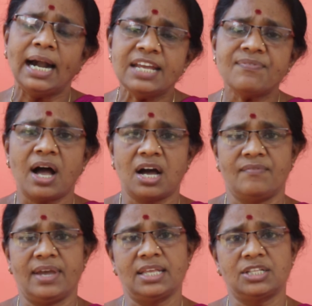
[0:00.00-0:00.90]

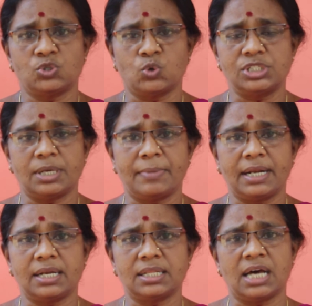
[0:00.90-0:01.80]
அழிவாகவே இது தோற்றம்
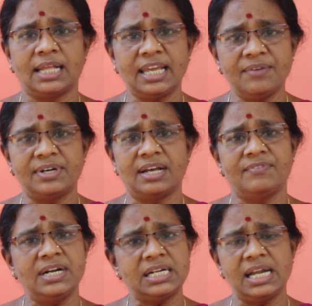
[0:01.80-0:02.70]
பெறுகிறது அதைவிட
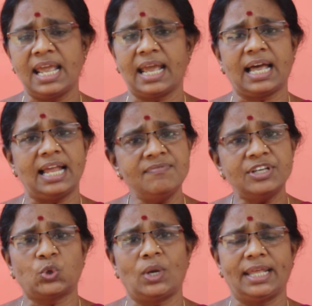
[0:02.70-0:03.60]
வீட்டிலே
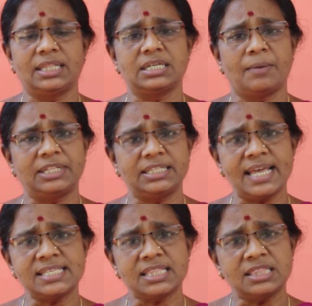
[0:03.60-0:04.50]
கல்வி தொலைந்து எமது
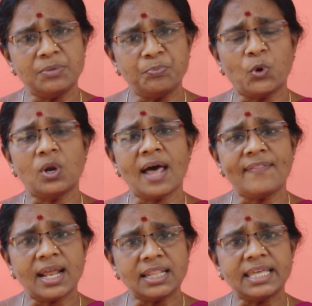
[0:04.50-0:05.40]
தேசத்தின்
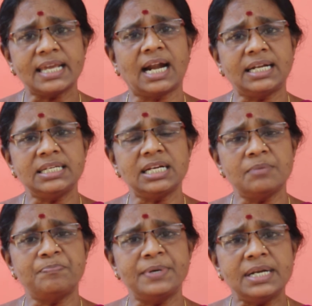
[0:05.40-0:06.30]
பொருளாதாரத்தை
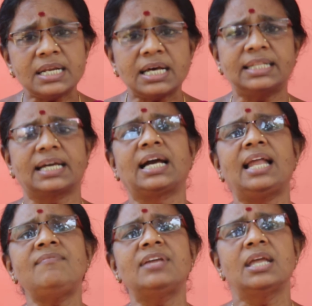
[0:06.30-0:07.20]
கட்டியெழுப்புன்ற அந்த
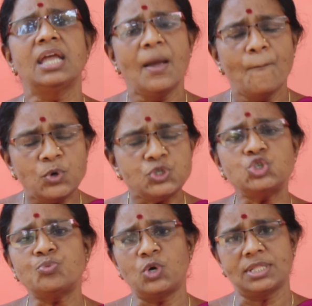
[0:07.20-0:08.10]
கல்வி
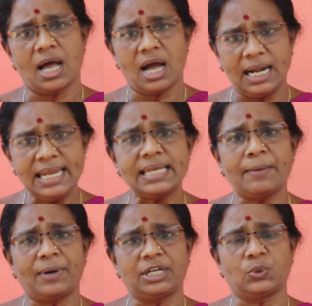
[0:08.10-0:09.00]
முற்று முழுதாக
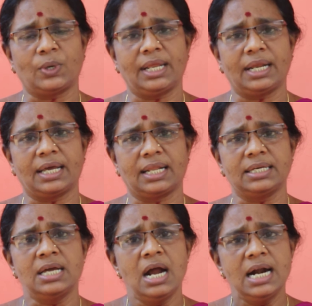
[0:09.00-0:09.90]
அழிக்கப்பட்டு
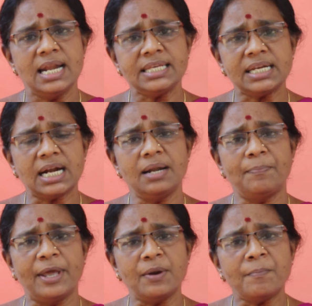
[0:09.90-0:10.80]
கொண்டிருக்கிறது இளைஞர்கள்
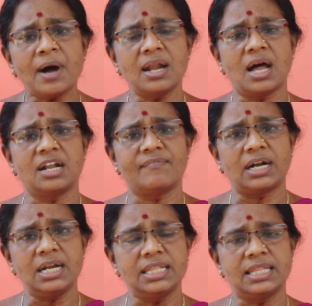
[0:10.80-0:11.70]

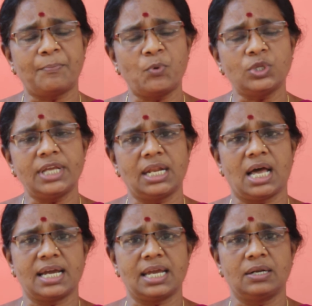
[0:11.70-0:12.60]
பெரும்பாலானவர்கள் இந்த
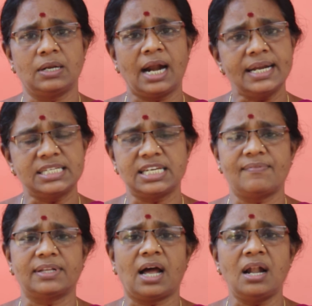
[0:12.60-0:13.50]
நா நாடி
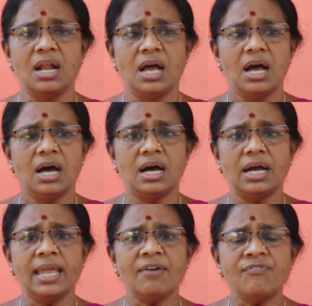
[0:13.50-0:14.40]
செல்வதால்
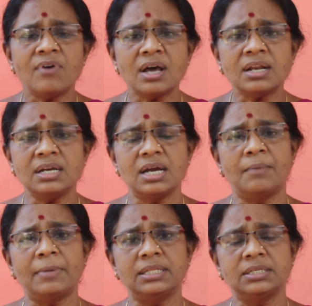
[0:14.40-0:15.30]
எவ்வாறு
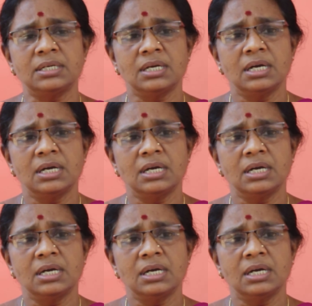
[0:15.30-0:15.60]
எமது